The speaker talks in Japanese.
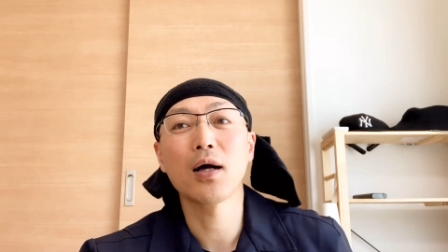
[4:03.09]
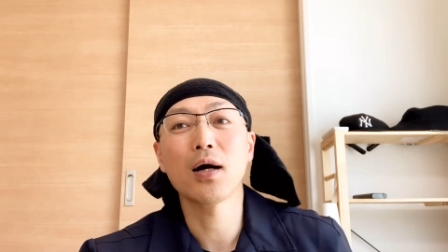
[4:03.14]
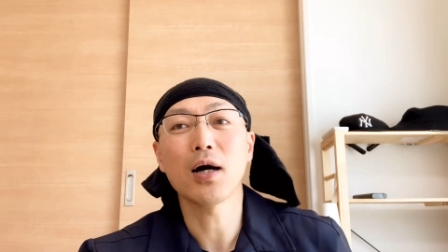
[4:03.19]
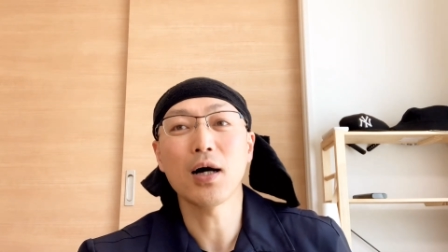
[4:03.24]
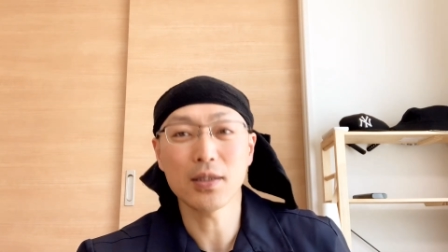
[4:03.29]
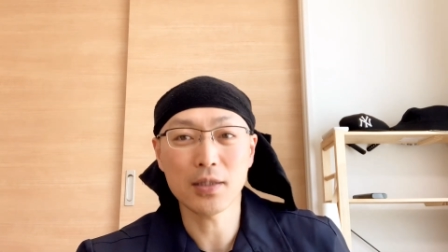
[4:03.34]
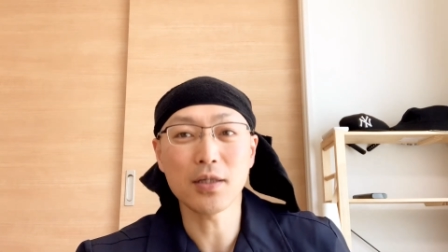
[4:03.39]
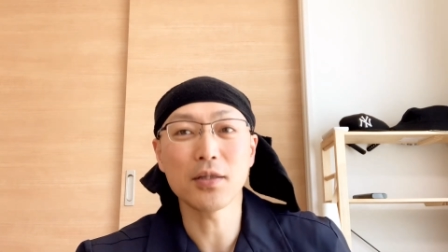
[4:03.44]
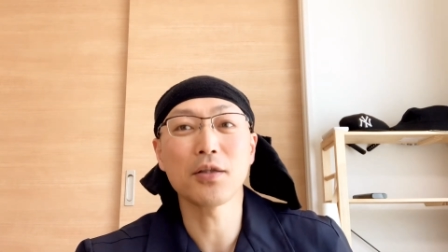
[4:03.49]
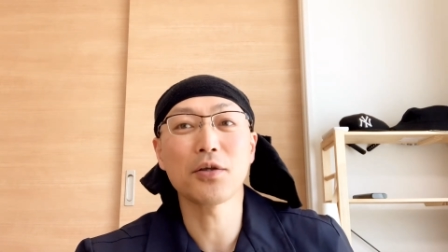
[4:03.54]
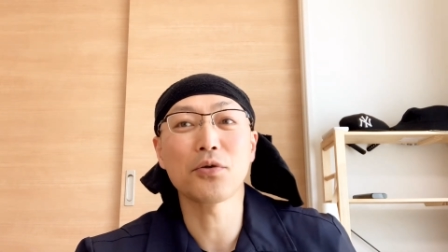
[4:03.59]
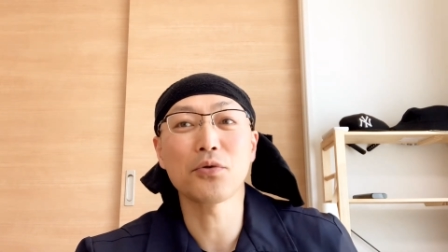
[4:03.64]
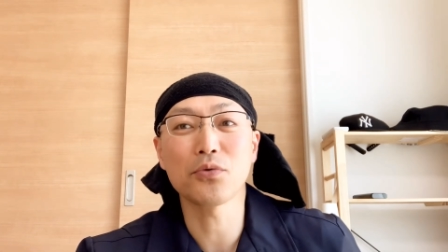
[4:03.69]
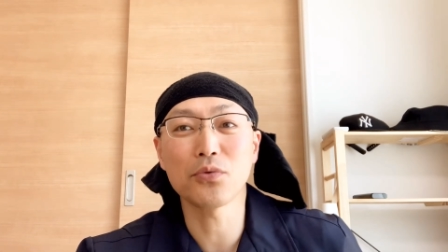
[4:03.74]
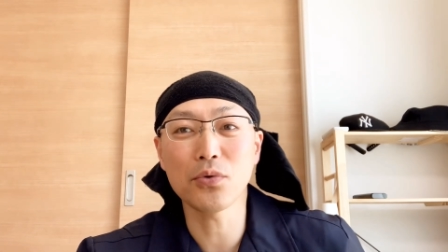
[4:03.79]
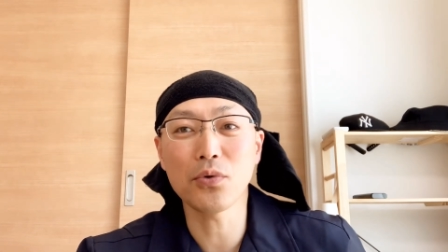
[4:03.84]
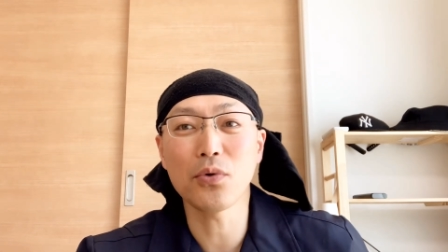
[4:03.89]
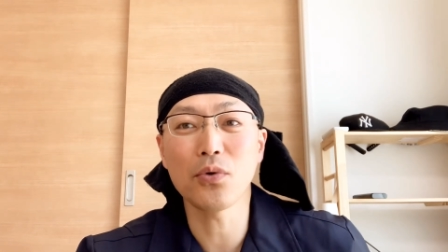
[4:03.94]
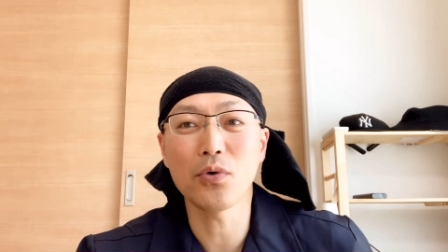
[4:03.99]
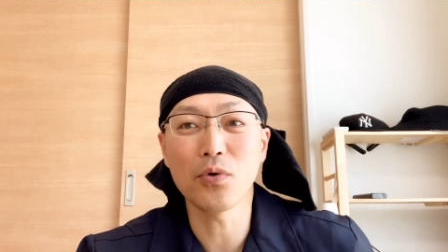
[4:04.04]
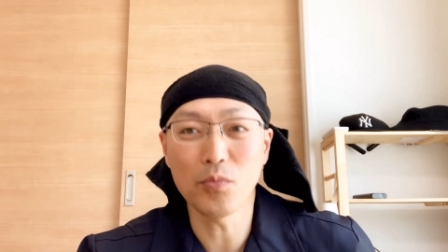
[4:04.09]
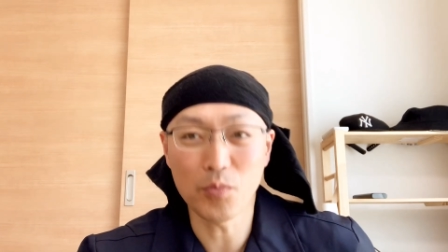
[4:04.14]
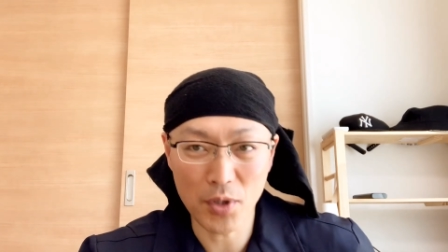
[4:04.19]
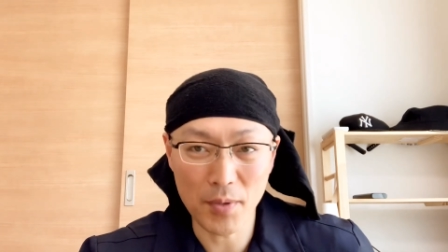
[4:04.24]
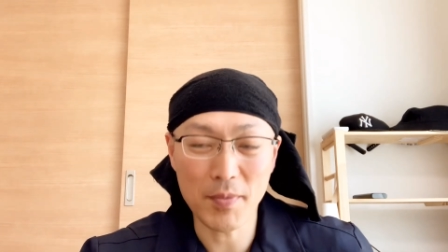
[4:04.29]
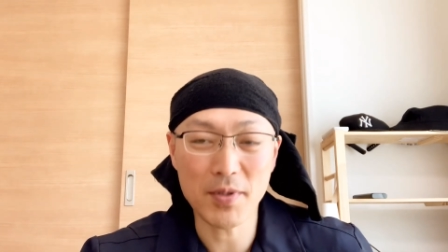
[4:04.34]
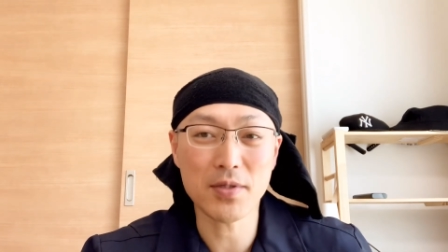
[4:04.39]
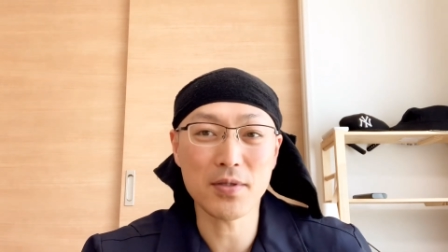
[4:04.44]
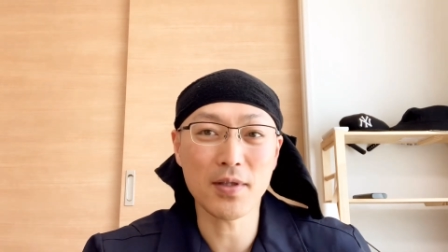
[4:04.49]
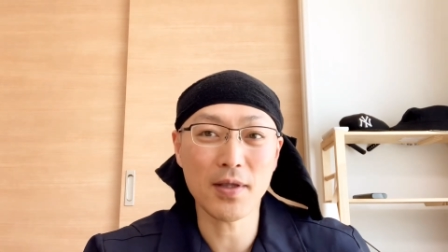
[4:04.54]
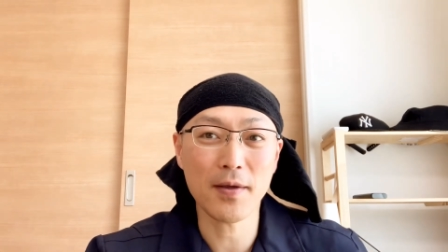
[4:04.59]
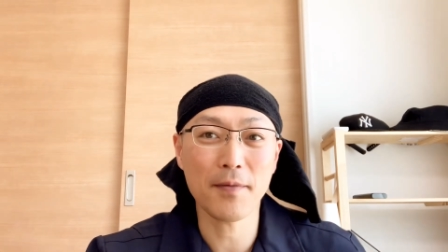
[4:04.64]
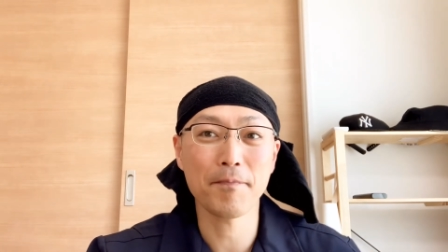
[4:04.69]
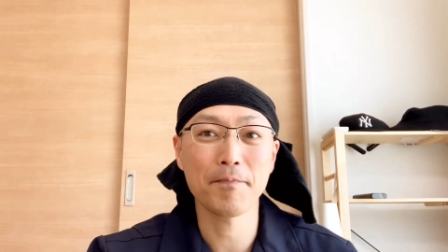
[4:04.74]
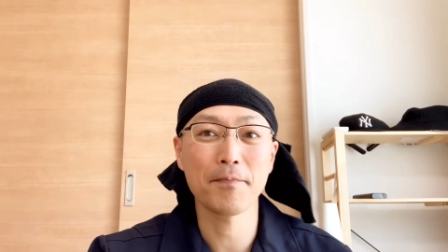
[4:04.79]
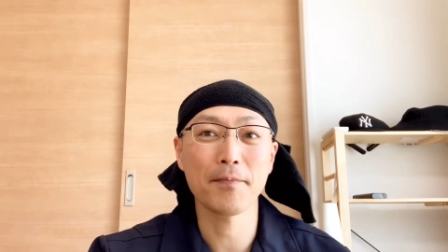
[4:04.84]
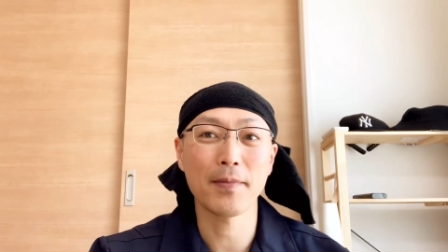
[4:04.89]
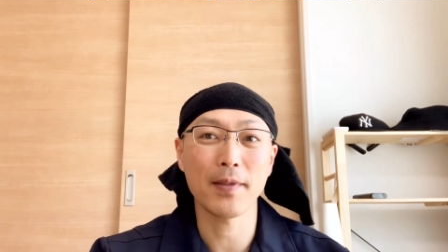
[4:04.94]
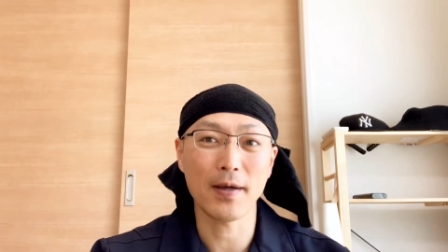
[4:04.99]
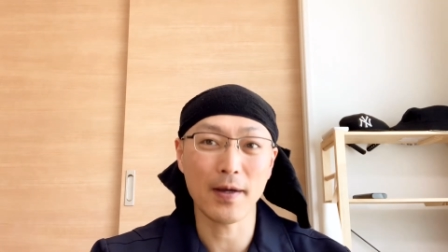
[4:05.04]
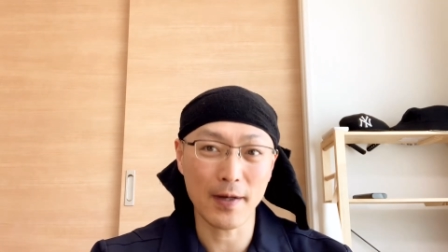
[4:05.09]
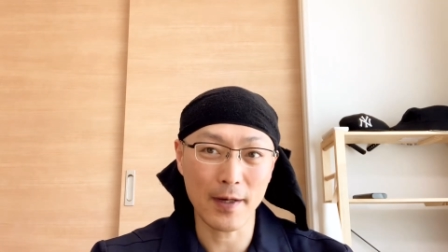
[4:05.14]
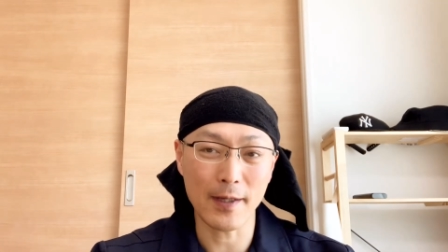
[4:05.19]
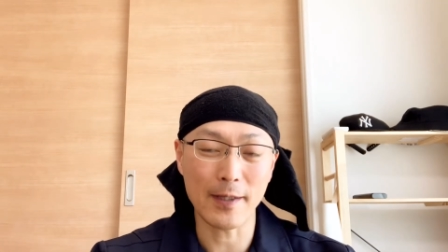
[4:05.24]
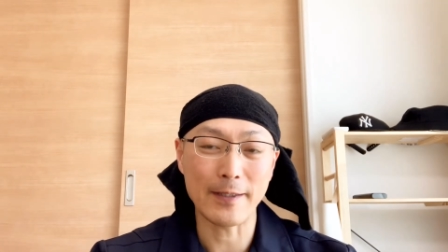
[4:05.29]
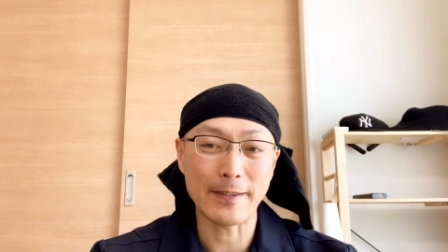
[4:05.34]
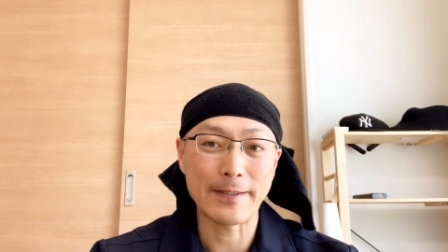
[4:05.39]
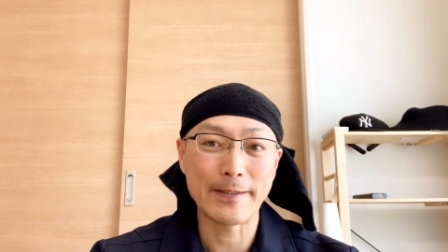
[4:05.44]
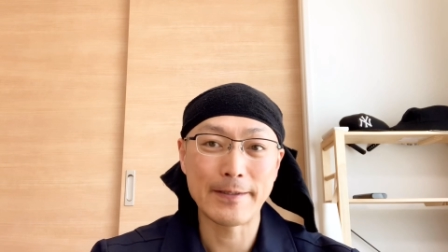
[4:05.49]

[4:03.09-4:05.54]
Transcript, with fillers: 判断できると思いますね。はい、